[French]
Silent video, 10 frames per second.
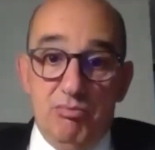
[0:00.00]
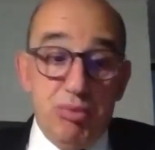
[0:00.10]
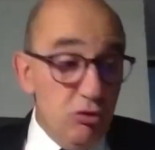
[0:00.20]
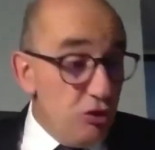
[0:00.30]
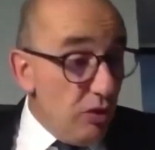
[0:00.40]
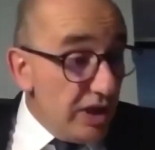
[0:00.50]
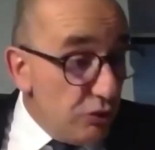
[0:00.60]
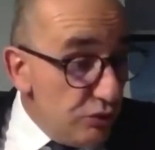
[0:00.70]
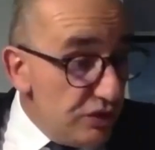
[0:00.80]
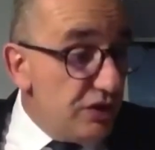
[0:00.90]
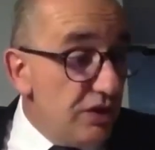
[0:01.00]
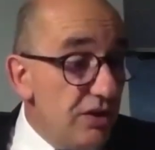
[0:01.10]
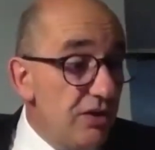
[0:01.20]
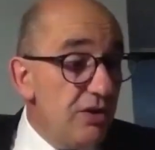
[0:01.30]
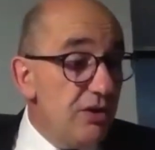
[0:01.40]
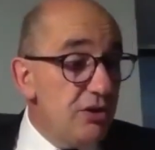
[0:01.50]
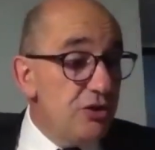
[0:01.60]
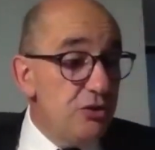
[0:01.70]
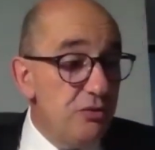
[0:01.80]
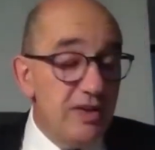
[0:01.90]
Bonjour à tous, euh,
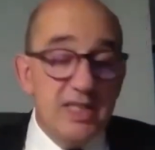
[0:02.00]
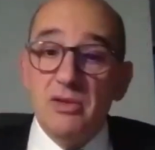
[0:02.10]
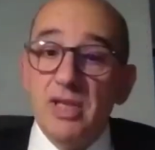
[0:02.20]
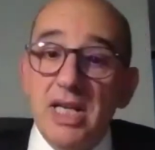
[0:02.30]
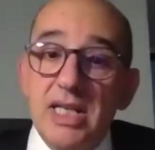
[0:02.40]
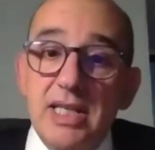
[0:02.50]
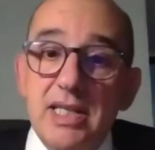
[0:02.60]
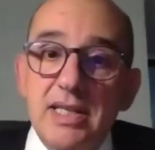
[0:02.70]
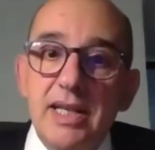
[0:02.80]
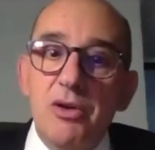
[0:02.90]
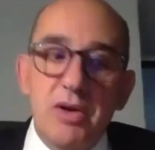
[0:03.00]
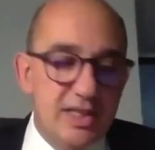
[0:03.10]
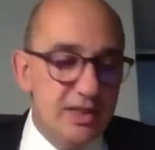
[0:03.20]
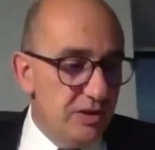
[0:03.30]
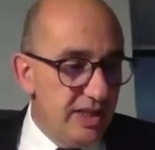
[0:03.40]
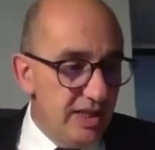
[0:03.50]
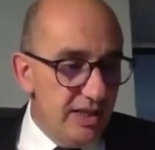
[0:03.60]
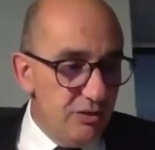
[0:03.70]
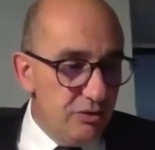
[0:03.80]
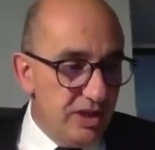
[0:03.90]
je suis Vincent Trelli, directeur
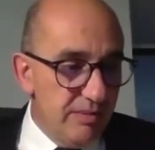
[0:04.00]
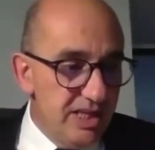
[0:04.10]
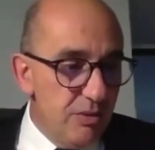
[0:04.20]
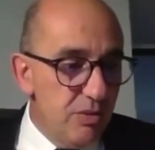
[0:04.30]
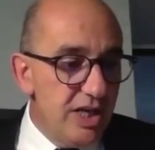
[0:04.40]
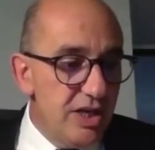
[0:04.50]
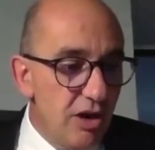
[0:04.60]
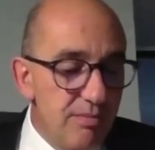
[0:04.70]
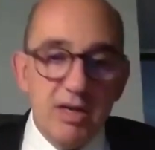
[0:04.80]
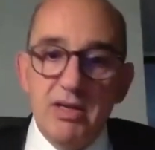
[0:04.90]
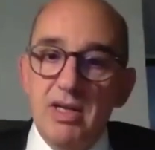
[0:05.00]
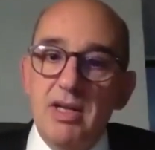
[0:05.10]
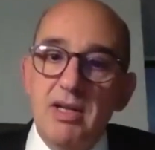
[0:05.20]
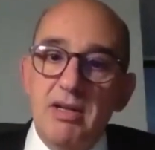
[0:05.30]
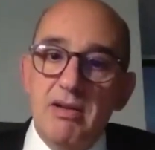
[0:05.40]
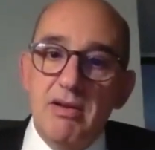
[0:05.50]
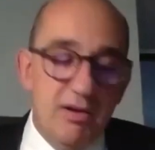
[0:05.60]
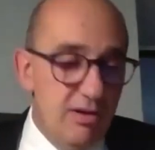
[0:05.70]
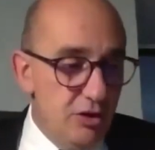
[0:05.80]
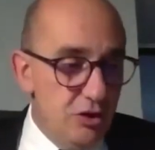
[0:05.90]
associé du cabinet William.
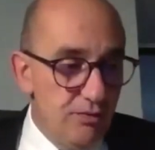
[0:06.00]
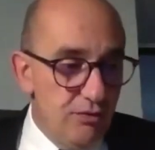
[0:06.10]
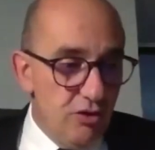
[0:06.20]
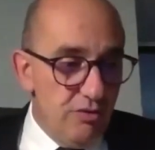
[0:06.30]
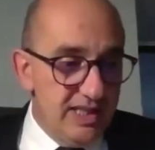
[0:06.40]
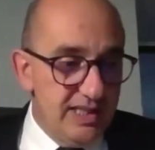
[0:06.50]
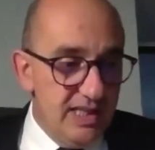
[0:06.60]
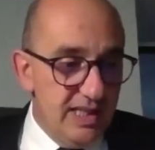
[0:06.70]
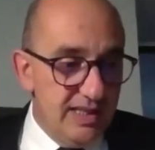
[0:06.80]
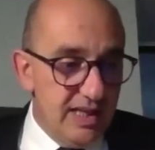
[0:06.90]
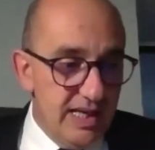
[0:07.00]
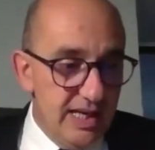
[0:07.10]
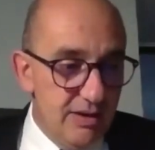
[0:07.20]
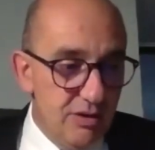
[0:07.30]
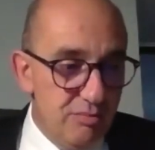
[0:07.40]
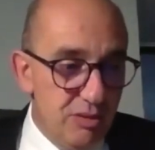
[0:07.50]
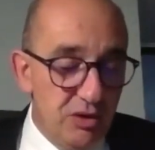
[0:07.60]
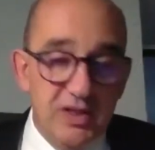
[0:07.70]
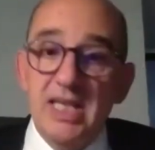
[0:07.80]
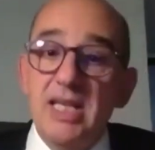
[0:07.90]
Euh, je vous remercie de l'intérêt euh,
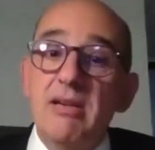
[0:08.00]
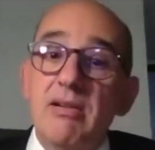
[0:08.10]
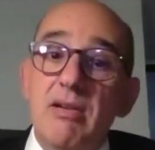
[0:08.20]
porté